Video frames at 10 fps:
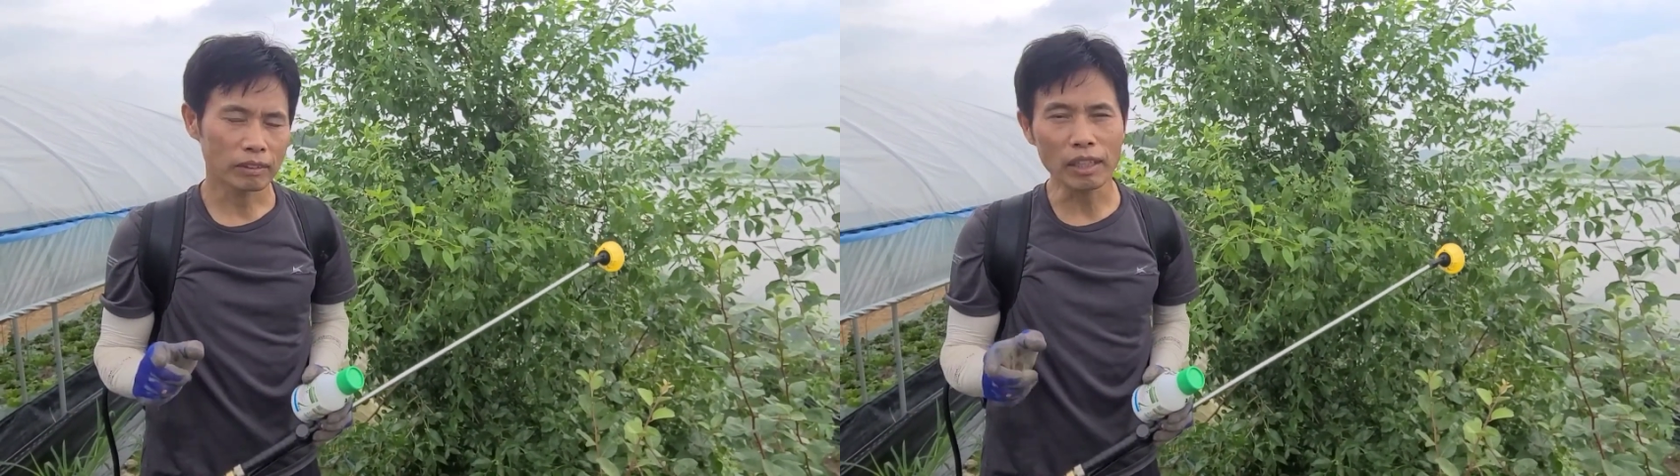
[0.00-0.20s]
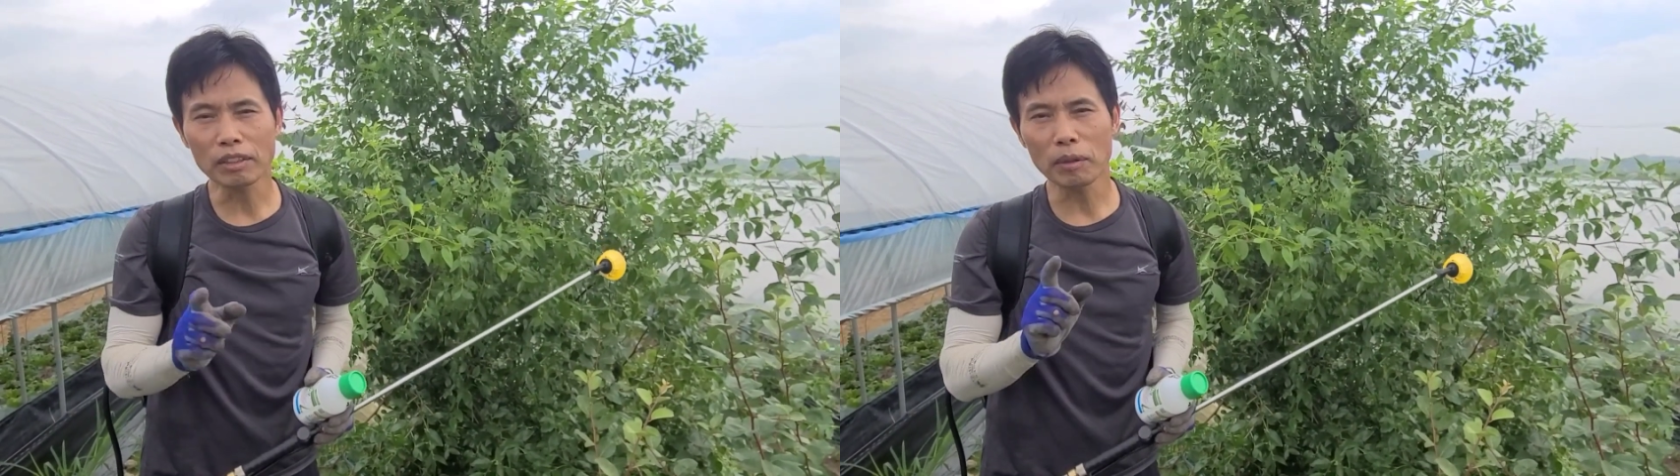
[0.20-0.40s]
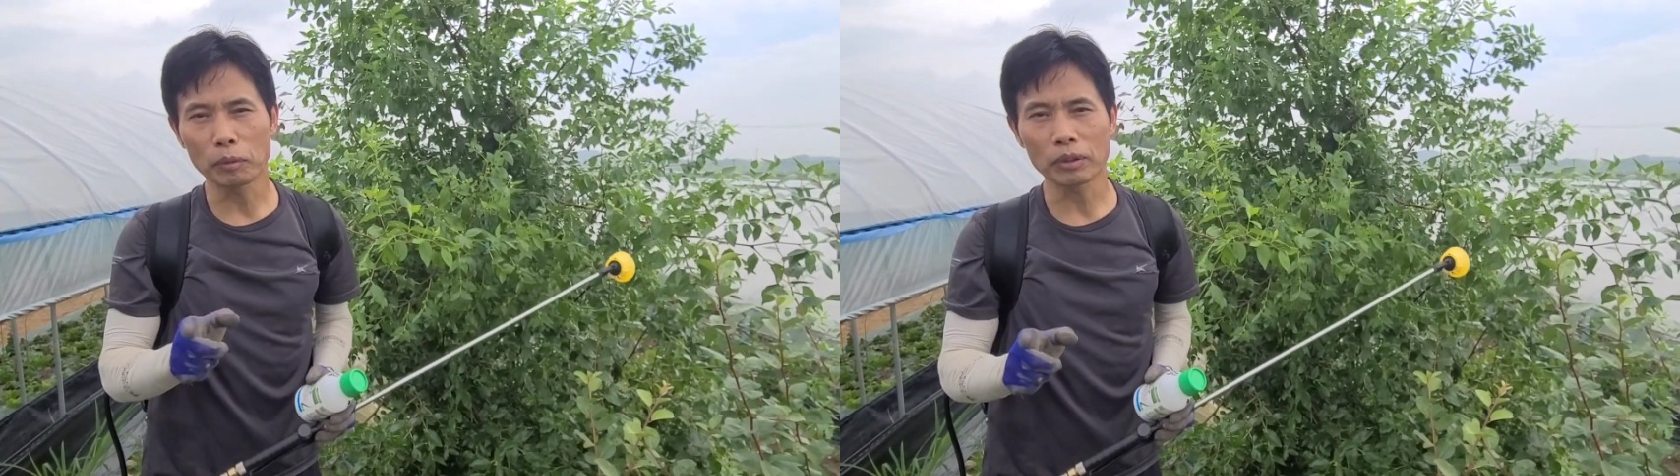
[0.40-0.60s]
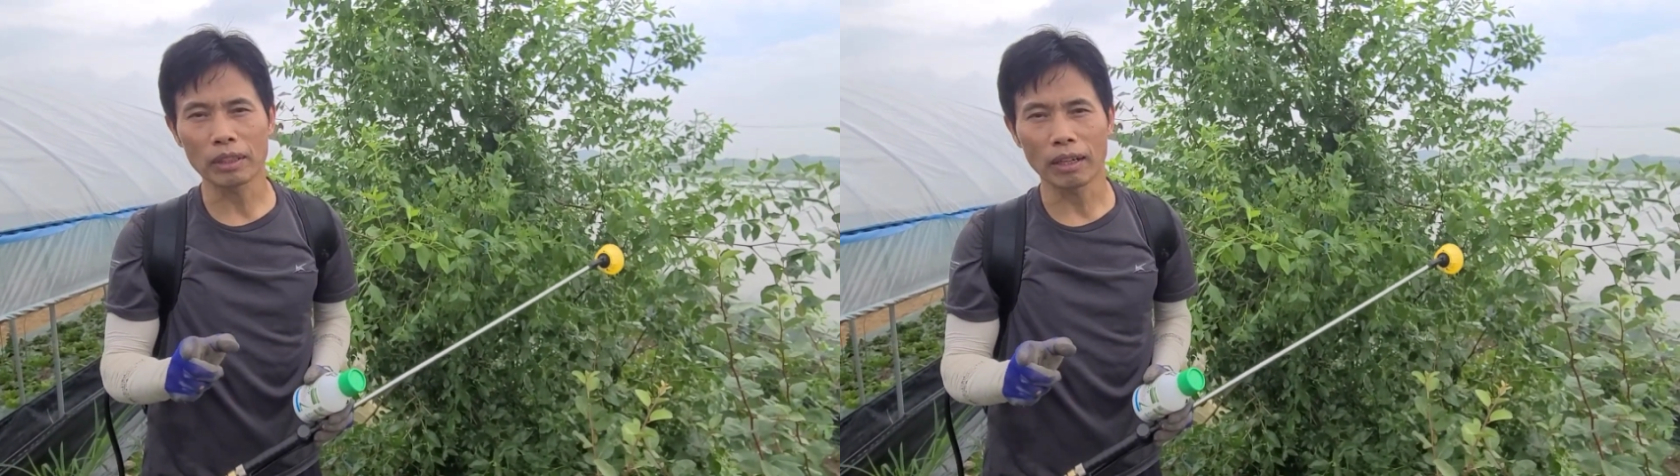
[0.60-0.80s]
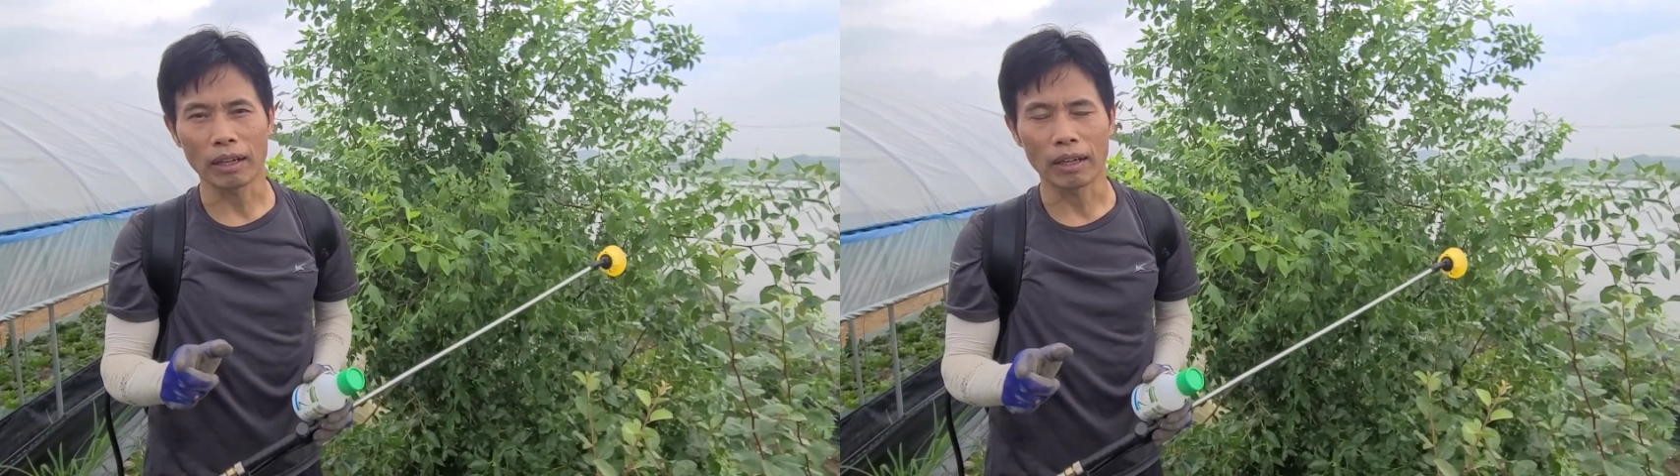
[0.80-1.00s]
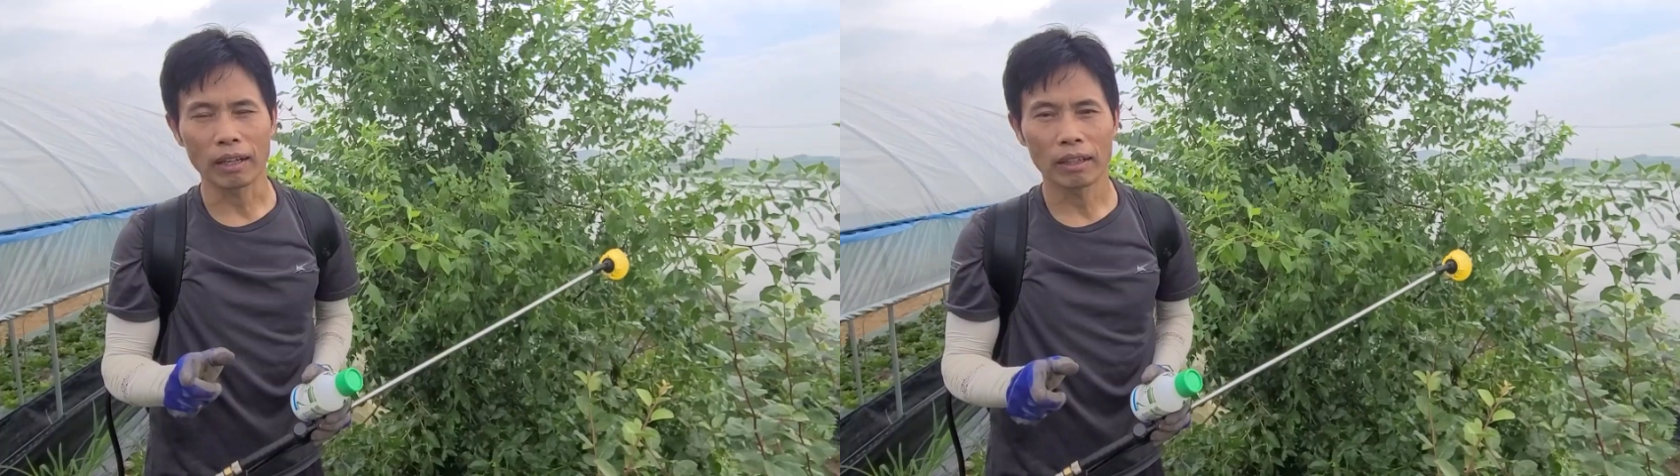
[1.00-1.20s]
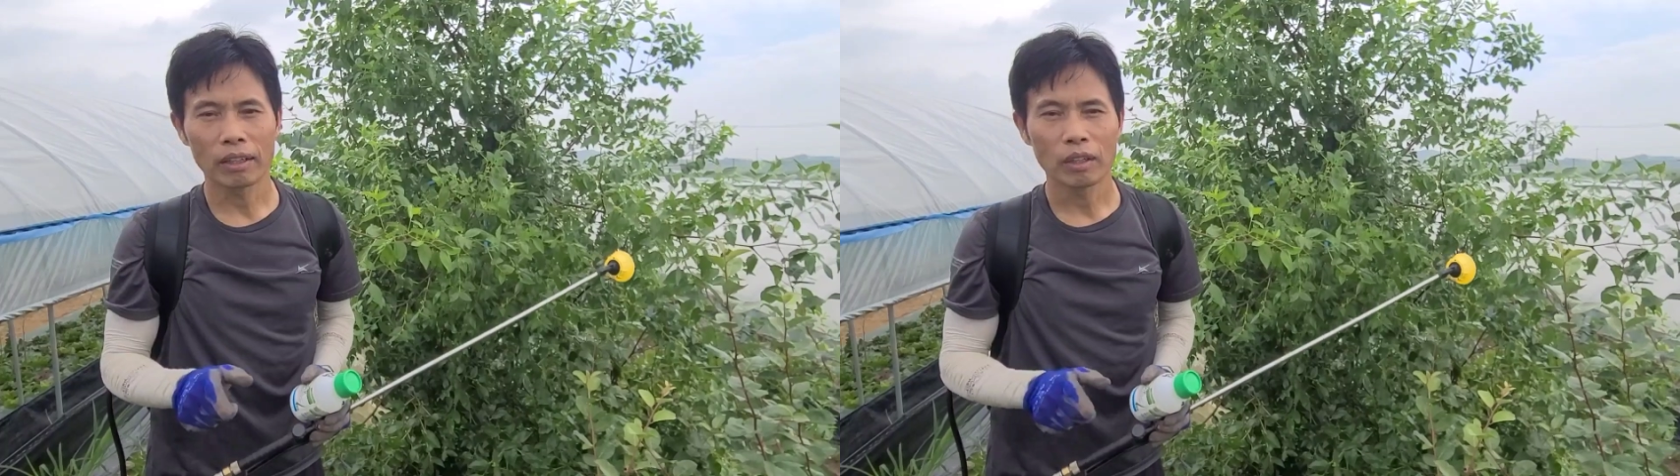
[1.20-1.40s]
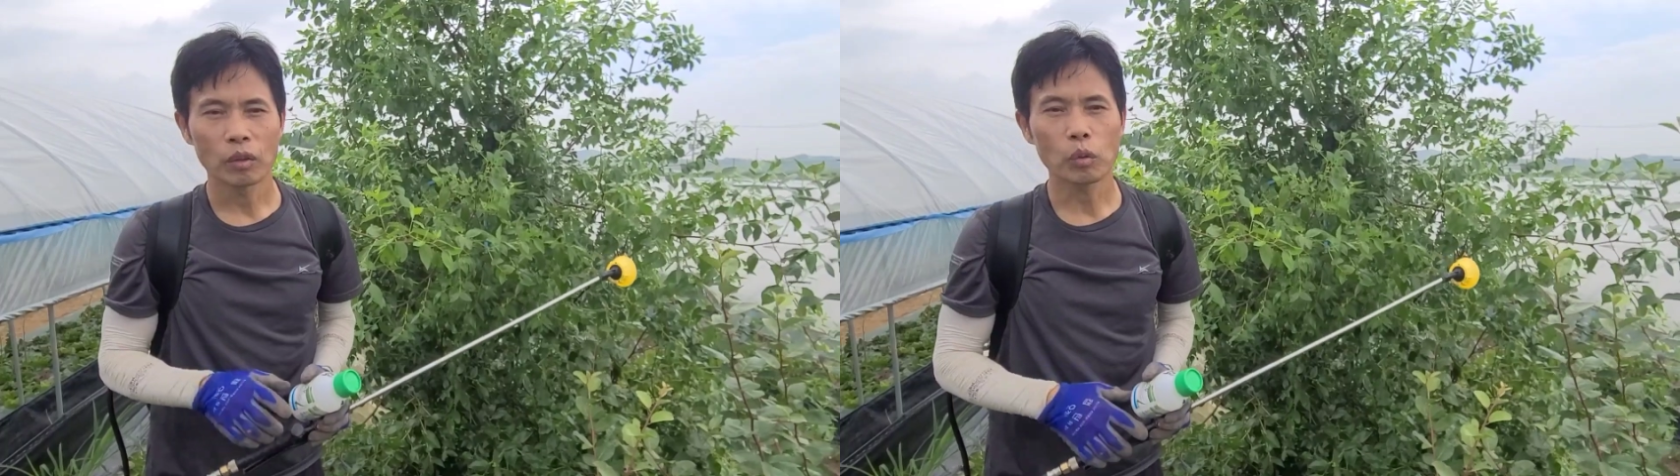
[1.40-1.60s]
댓글에 보니까
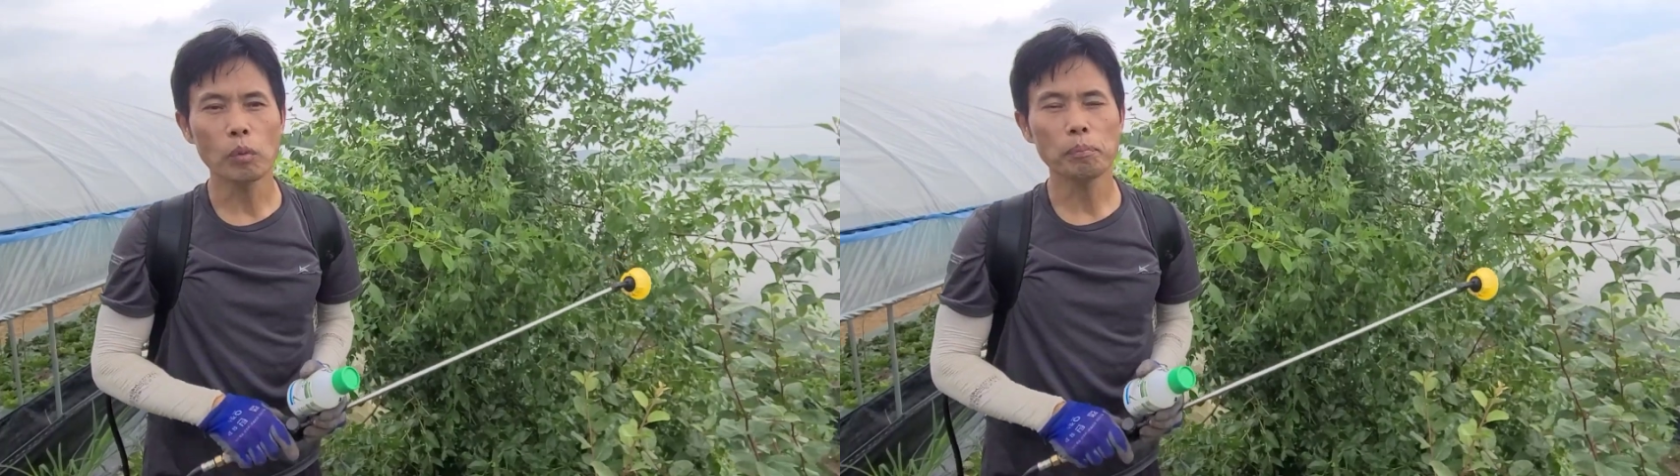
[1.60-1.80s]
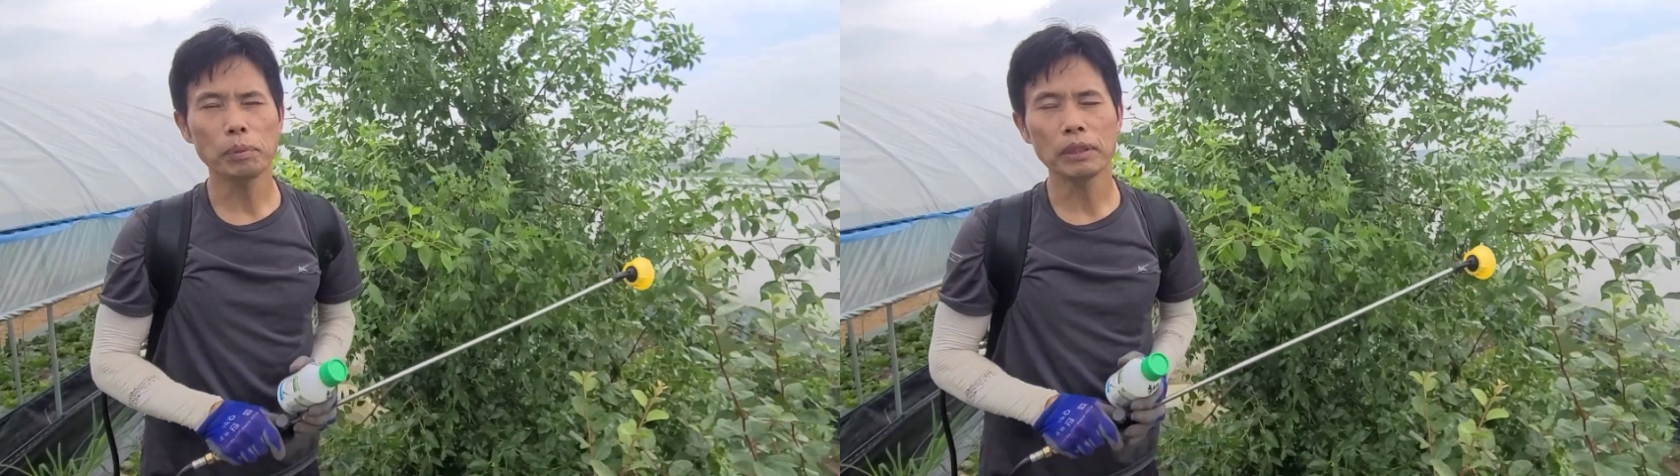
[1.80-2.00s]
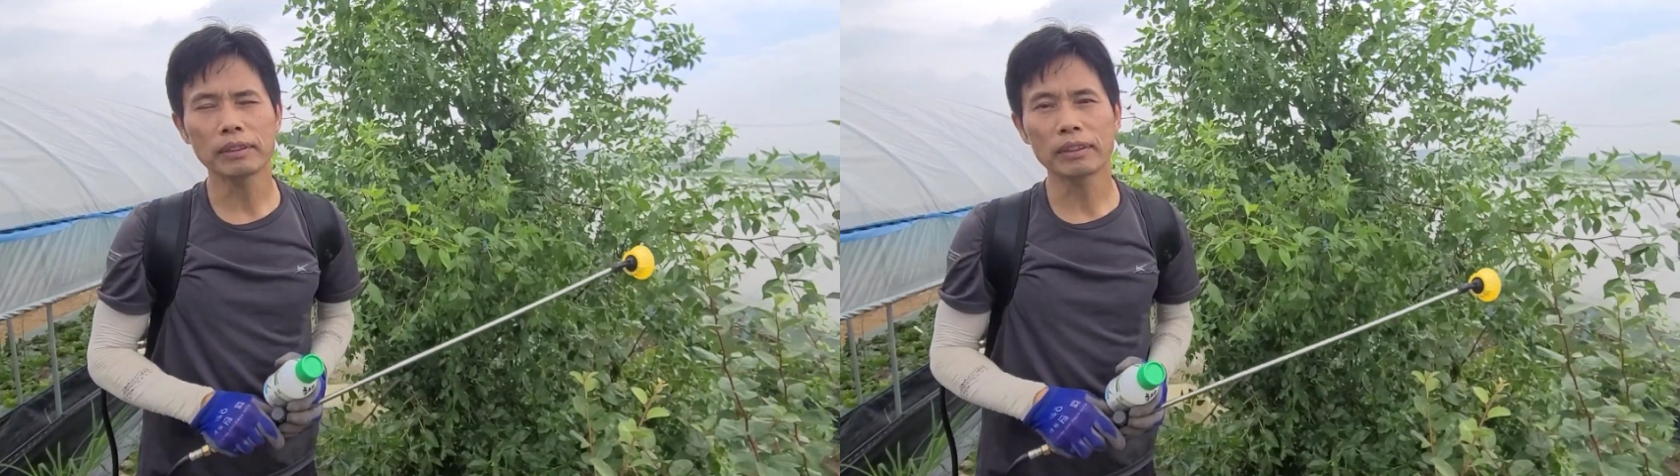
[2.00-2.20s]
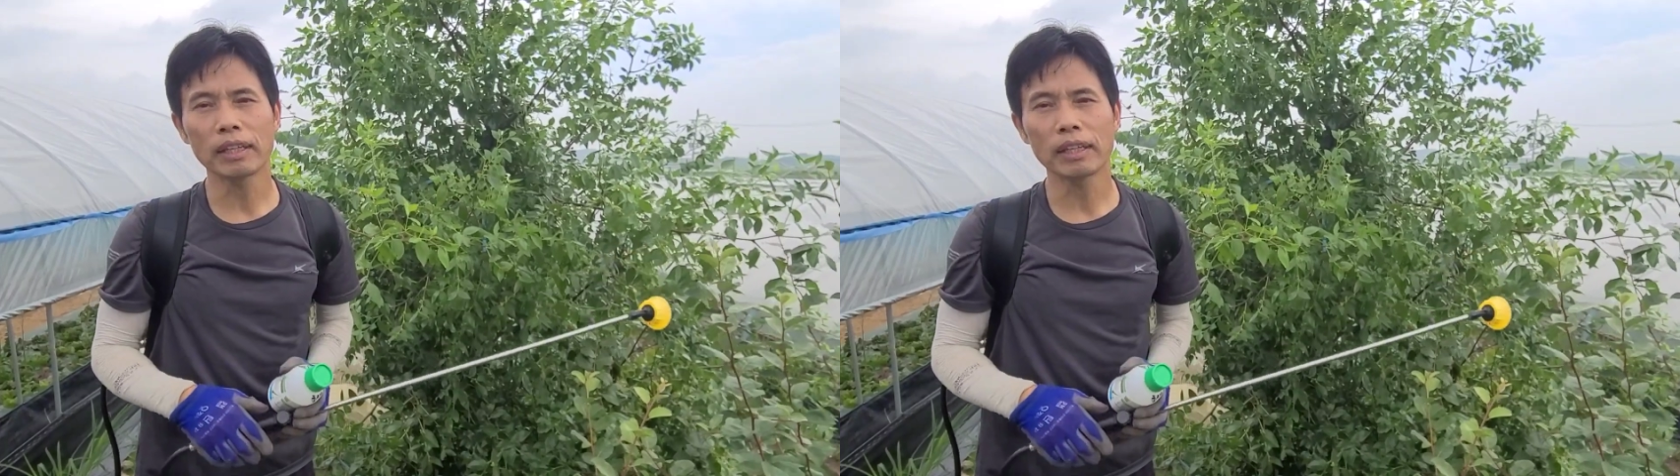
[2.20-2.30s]
꽃필